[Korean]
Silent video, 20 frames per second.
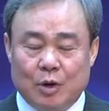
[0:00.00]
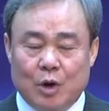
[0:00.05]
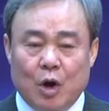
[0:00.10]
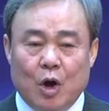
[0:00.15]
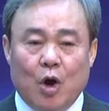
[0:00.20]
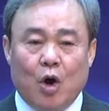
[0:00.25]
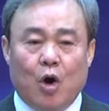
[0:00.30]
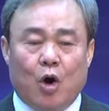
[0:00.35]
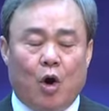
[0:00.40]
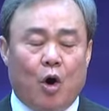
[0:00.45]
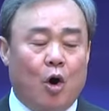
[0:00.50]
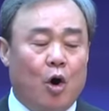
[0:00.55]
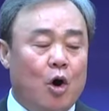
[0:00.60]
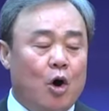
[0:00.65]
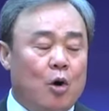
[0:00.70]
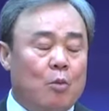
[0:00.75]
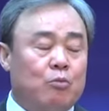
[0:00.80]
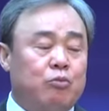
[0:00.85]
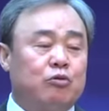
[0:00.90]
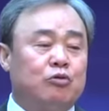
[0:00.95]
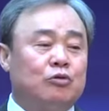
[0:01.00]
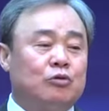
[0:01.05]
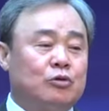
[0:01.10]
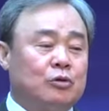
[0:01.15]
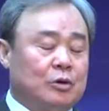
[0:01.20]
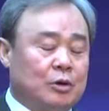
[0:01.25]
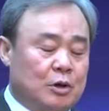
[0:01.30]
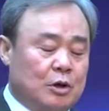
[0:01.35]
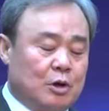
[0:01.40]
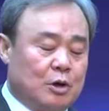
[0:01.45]
어, 물은
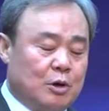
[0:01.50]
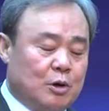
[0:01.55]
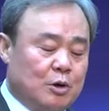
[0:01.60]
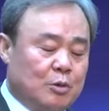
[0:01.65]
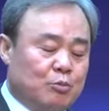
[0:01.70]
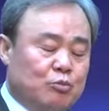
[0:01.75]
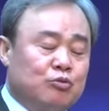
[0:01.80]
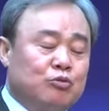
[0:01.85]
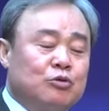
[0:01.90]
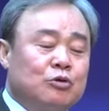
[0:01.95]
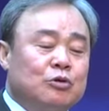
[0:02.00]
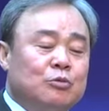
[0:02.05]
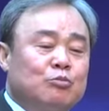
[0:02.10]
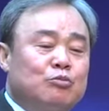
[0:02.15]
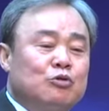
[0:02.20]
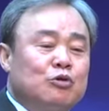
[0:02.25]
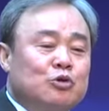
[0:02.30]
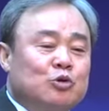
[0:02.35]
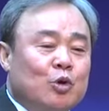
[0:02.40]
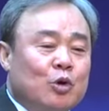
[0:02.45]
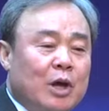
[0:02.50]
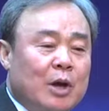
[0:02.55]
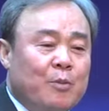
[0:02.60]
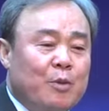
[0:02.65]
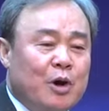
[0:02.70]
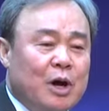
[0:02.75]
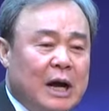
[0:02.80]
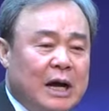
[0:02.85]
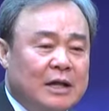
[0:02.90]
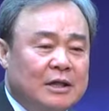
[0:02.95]
물은 물 속에 뭐가
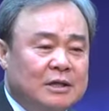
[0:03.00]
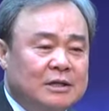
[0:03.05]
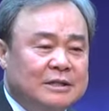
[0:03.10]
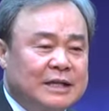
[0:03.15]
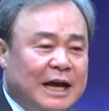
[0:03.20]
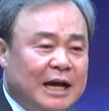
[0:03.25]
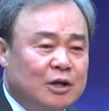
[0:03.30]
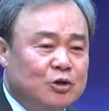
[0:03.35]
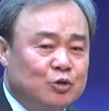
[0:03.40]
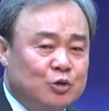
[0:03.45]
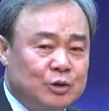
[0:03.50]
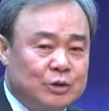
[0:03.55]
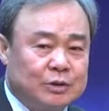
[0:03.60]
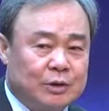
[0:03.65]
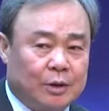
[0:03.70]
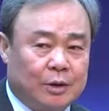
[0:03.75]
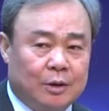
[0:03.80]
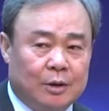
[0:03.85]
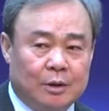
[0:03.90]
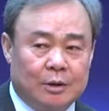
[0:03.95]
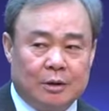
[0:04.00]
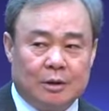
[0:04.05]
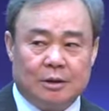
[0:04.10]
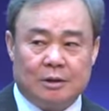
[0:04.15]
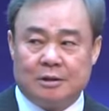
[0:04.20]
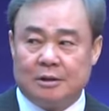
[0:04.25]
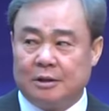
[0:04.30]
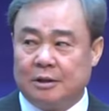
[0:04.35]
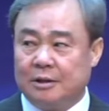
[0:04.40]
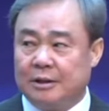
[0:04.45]
있는지 알 수 있어요.
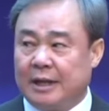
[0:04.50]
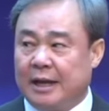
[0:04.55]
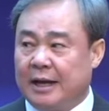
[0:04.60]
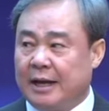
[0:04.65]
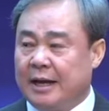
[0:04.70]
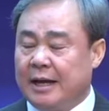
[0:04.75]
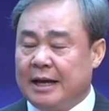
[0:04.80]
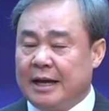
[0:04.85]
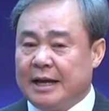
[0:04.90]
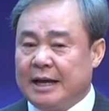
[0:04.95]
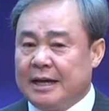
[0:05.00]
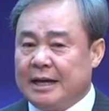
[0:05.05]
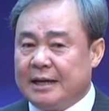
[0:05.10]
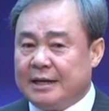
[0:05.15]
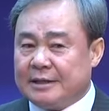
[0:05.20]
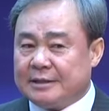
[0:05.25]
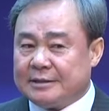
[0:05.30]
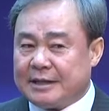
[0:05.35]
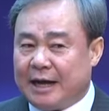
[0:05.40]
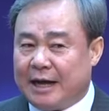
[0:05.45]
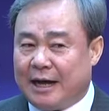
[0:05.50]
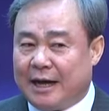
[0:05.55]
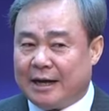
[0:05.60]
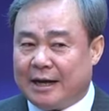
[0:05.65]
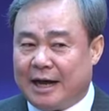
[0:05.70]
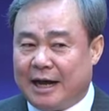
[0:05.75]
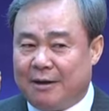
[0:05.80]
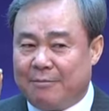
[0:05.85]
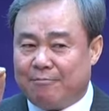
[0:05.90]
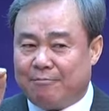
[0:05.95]
그런데
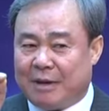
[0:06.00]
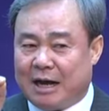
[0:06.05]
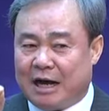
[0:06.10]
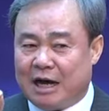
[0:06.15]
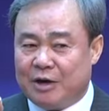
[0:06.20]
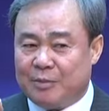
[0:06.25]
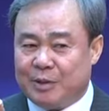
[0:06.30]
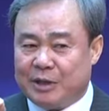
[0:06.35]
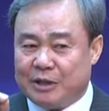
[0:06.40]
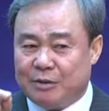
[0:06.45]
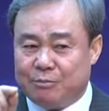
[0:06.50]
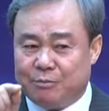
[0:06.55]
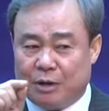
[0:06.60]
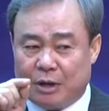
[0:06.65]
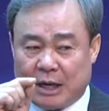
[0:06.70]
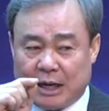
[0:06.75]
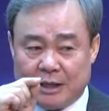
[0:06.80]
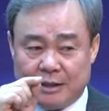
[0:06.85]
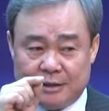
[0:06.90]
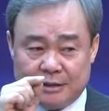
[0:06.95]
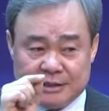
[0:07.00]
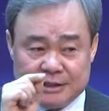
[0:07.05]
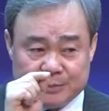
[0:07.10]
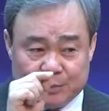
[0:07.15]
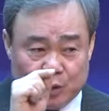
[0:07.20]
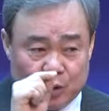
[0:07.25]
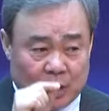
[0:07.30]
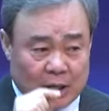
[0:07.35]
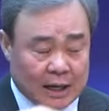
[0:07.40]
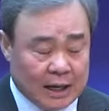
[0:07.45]
사람 마음에는 뭐가 있는지
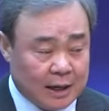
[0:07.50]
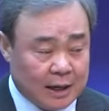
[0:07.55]
몰라.